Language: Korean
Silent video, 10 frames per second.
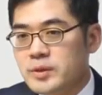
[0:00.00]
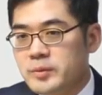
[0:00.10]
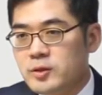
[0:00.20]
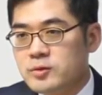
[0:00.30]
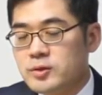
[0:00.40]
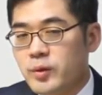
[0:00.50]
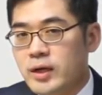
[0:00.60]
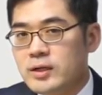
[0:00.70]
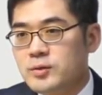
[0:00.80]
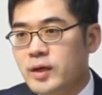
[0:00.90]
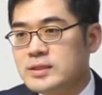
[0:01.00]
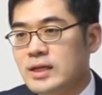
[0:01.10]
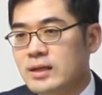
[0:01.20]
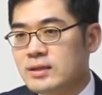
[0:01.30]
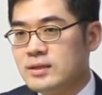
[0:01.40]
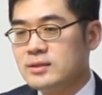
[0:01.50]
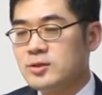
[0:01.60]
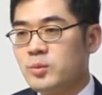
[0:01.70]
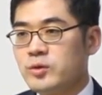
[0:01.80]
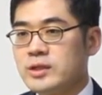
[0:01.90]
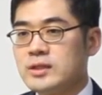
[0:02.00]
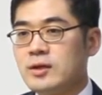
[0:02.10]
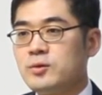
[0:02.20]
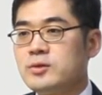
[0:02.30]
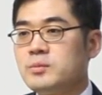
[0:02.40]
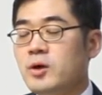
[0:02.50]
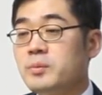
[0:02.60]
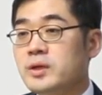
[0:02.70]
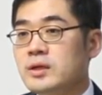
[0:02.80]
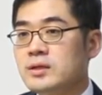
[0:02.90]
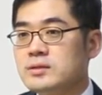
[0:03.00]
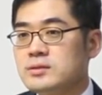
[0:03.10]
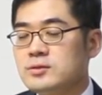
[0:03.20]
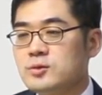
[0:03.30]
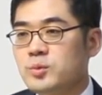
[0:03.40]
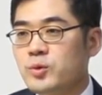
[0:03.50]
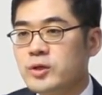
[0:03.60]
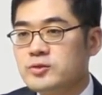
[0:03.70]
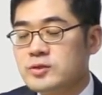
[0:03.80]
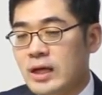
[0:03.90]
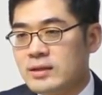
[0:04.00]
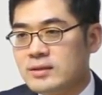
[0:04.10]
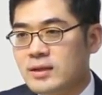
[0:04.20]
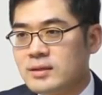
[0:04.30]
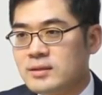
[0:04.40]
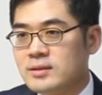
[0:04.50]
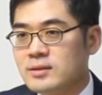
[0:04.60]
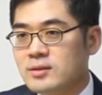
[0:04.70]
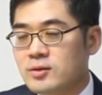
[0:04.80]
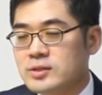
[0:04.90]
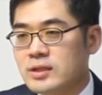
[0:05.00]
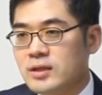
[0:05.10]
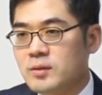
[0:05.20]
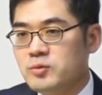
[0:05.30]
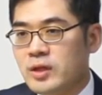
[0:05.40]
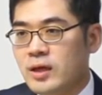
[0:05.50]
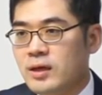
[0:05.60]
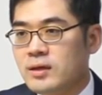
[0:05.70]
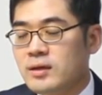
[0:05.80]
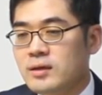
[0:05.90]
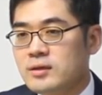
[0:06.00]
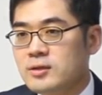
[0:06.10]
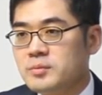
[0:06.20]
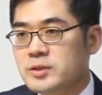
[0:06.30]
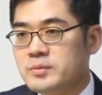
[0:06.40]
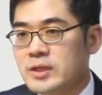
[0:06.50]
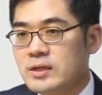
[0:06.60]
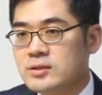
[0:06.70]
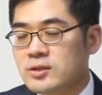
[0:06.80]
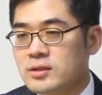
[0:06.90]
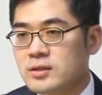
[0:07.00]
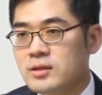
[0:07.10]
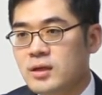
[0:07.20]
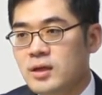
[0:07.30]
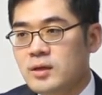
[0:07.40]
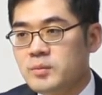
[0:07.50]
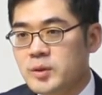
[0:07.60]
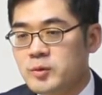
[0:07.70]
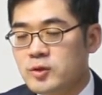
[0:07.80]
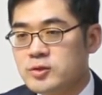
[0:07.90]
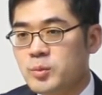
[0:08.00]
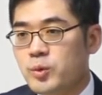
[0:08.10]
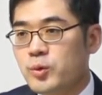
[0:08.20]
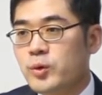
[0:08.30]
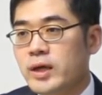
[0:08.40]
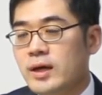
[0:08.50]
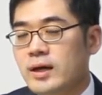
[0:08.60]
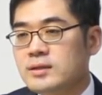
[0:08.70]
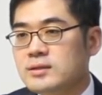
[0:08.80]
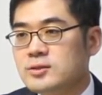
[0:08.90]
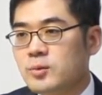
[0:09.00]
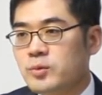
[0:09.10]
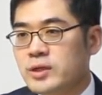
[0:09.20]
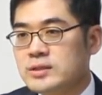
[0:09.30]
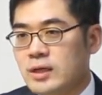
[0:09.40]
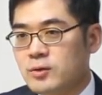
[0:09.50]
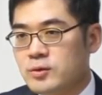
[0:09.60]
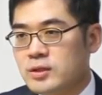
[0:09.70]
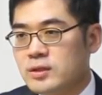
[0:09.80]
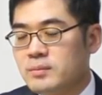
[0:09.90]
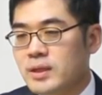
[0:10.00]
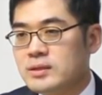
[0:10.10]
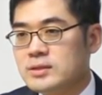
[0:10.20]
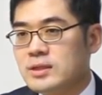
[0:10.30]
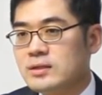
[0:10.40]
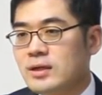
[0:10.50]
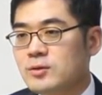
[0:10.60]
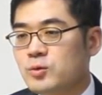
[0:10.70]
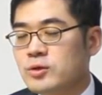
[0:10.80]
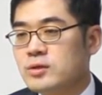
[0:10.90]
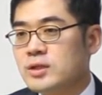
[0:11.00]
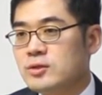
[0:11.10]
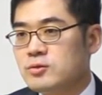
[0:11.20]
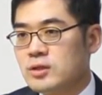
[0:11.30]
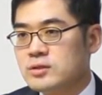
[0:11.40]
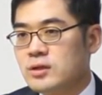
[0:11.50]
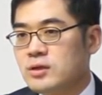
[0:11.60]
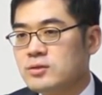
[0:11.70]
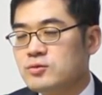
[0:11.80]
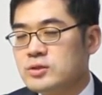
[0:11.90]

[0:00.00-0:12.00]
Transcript: 비밀로서 관리도 하지 않는 정보나 자료를 법이 스스로 보호해주지 않는다는 것이기 때문에 기업들 입장에서는 비밀로서 보호해야 하는 정보나 자료를 반드시 상당한 노력을 기울여서